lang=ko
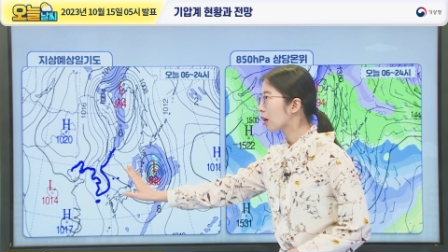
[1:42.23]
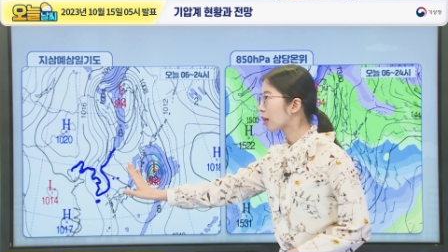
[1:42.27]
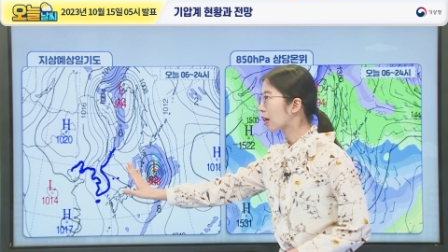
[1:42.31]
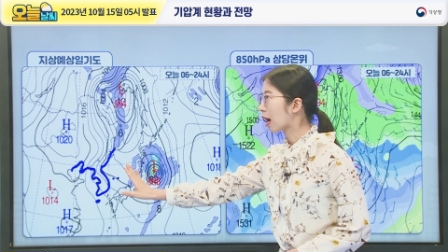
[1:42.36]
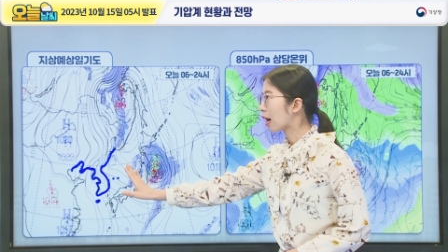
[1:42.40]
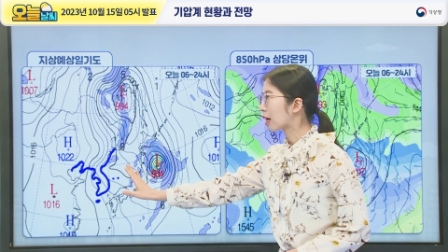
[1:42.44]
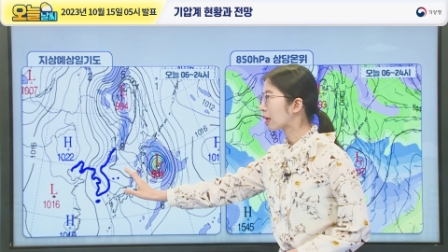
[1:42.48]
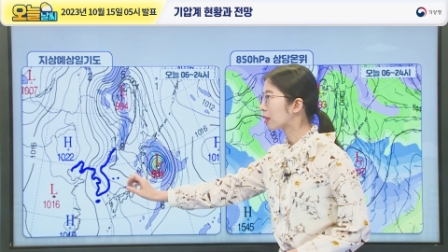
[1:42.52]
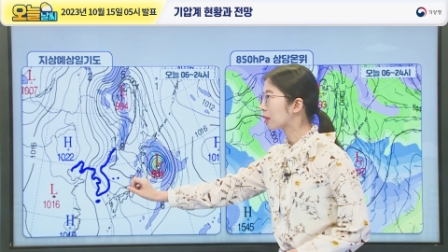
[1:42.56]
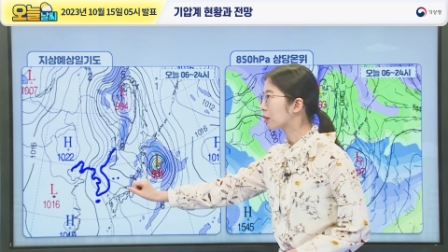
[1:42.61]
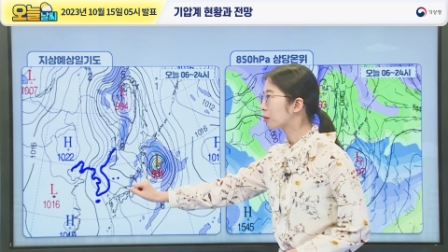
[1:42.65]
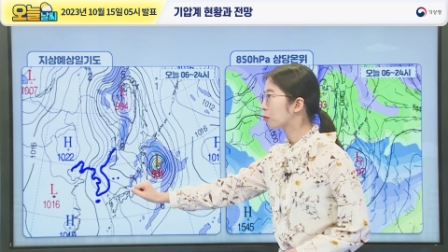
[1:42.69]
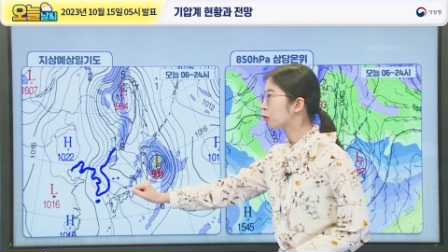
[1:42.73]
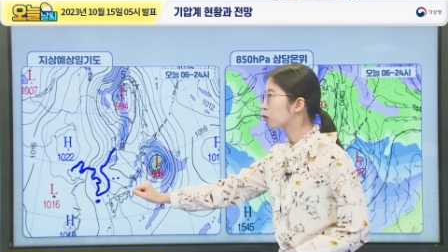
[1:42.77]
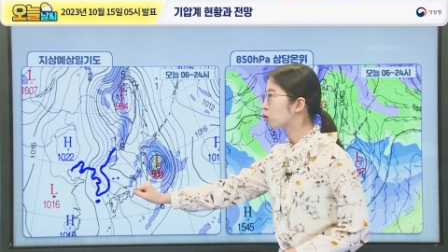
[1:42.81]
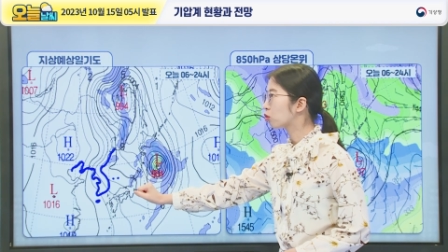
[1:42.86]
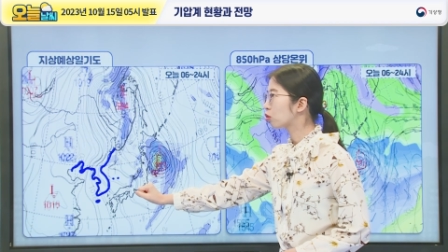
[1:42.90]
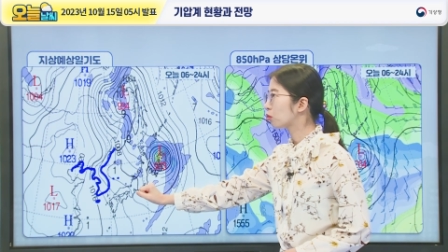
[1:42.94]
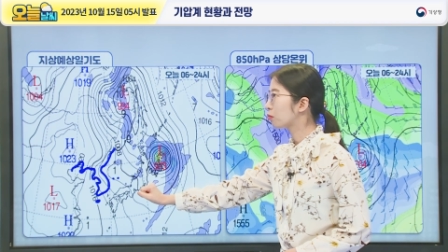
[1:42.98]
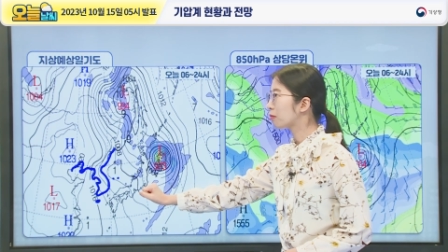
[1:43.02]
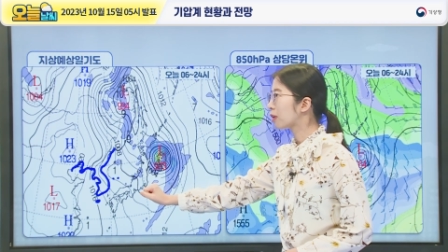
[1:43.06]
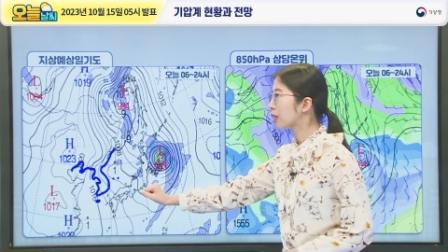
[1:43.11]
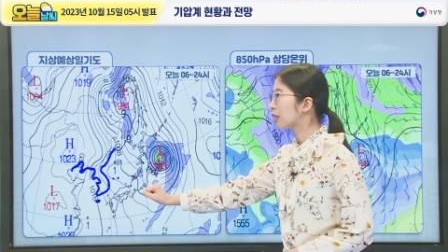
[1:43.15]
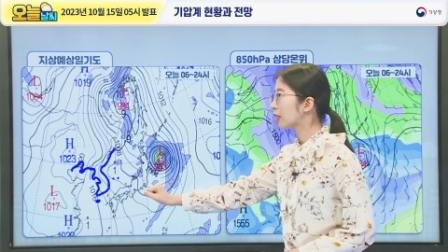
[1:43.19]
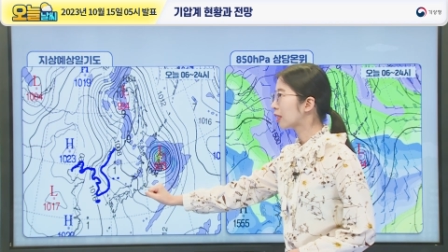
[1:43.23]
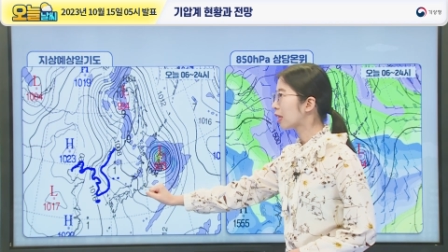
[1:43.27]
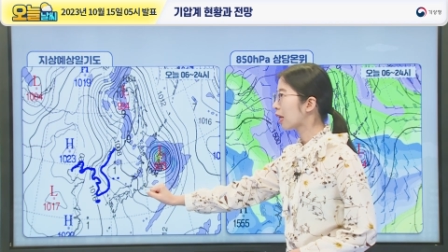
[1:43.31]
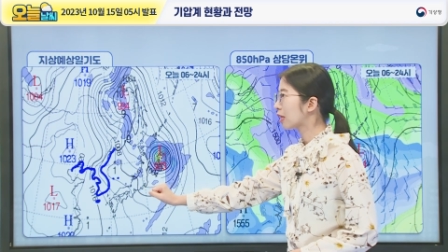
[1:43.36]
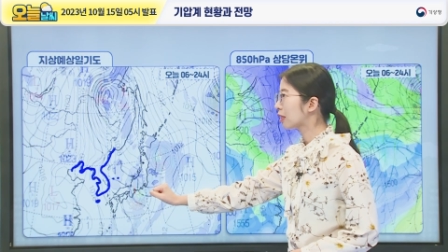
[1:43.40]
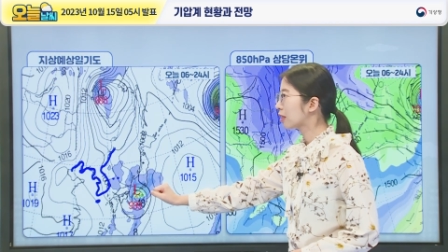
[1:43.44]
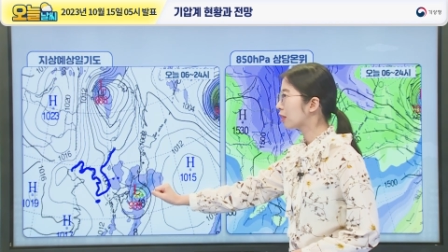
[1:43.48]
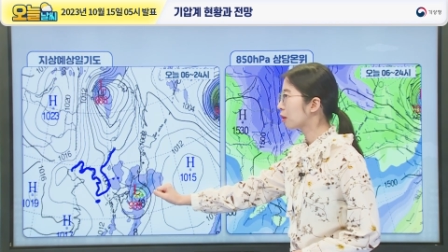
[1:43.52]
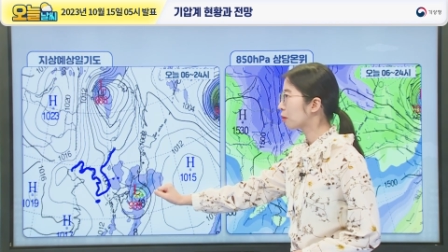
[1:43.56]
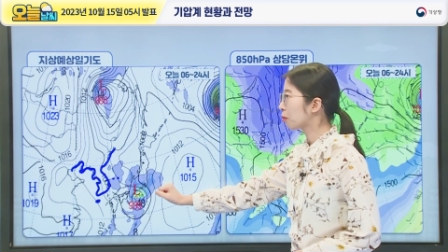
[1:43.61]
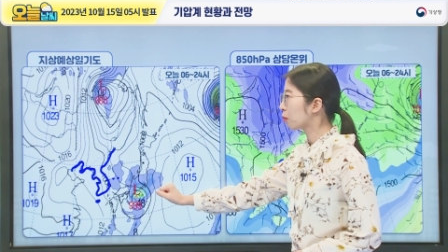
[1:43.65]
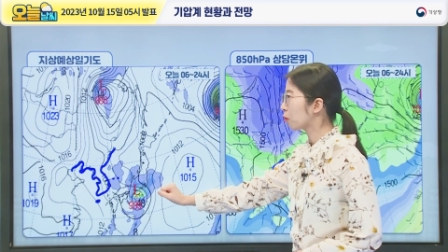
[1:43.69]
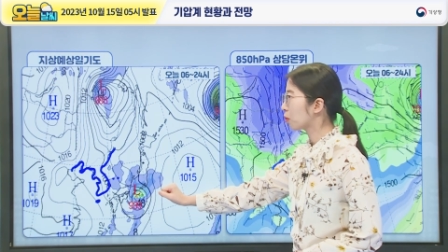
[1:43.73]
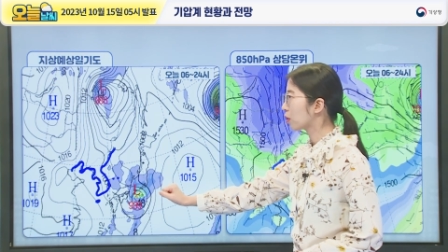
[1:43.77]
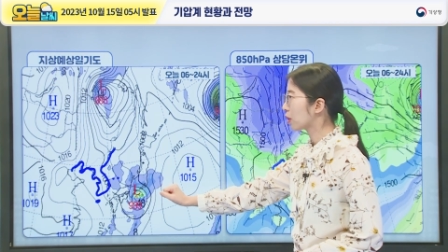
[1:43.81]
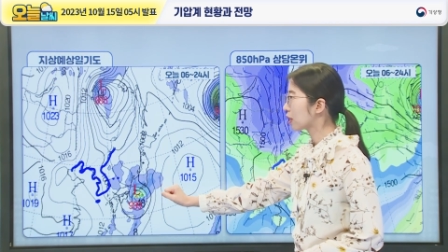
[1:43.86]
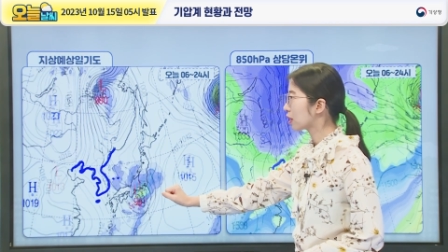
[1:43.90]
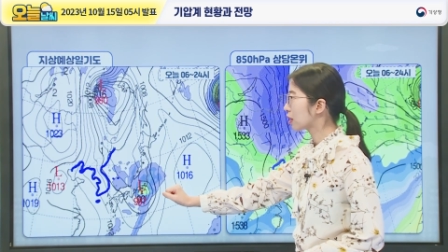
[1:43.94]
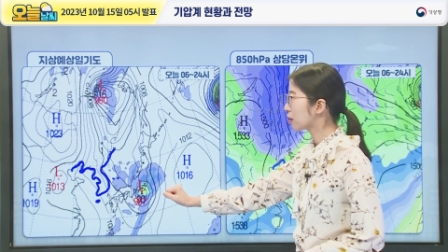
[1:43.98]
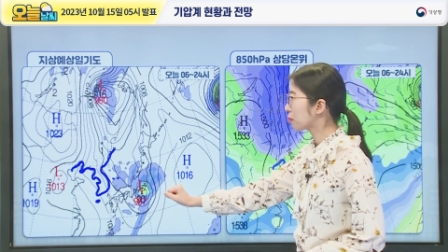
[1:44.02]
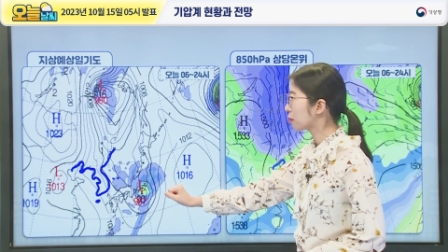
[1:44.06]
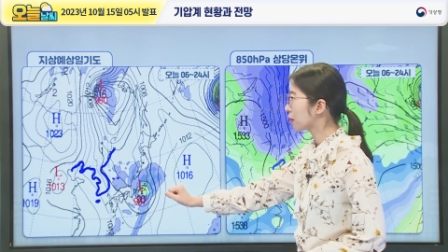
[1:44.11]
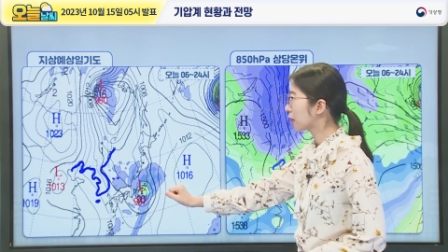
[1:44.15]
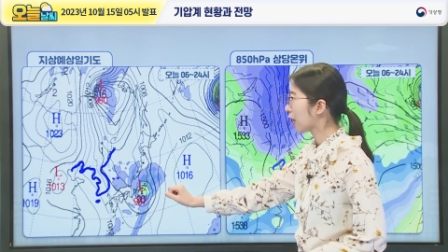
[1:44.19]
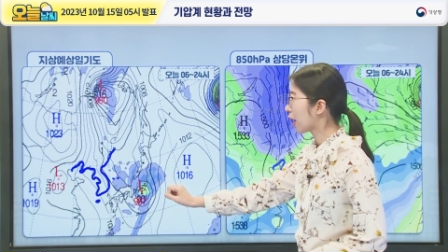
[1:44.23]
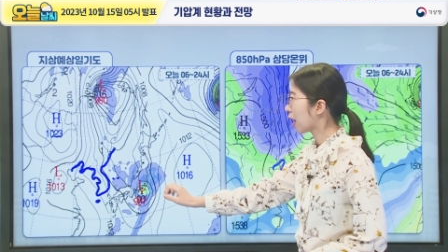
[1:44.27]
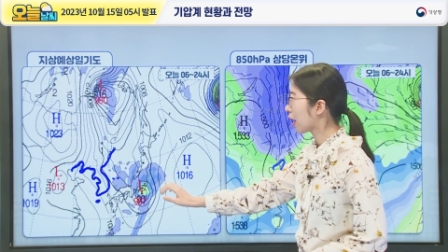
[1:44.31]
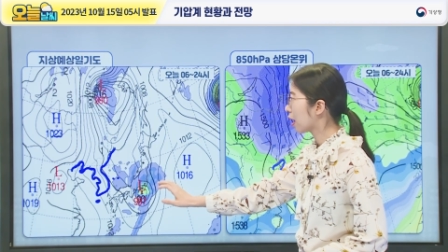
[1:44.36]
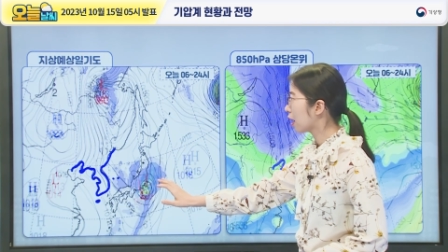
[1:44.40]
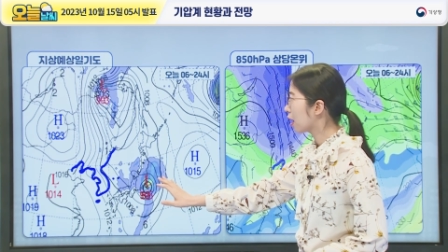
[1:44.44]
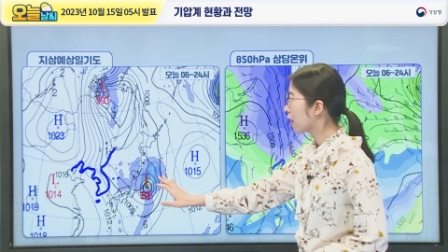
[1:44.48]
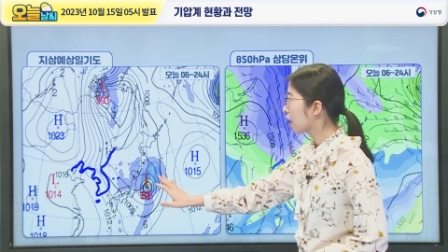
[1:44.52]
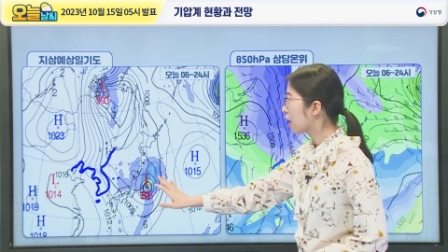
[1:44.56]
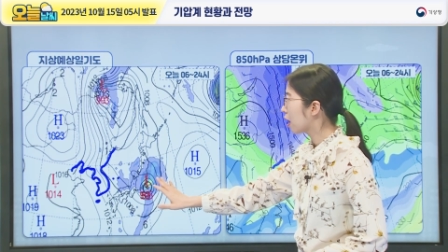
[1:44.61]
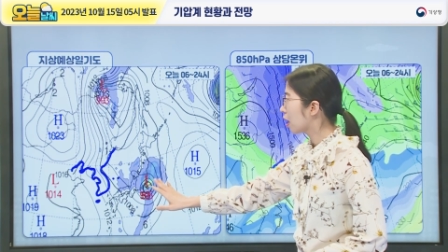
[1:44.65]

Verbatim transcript: 가끔 구름 많은 하늘을 보이겠습니다.